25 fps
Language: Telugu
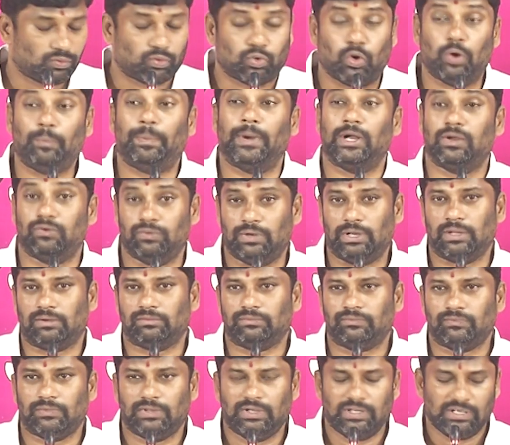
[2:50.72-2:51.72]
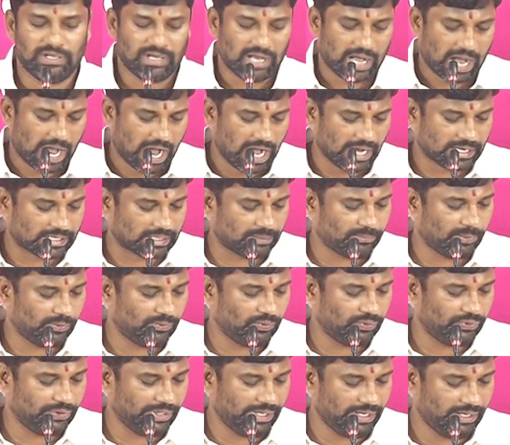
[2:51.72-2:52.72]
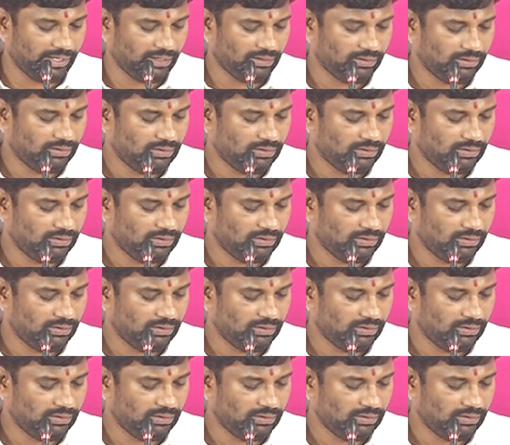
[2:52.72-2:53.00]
కోపంగా ఉన్నారు ఆ క్రమంలోనే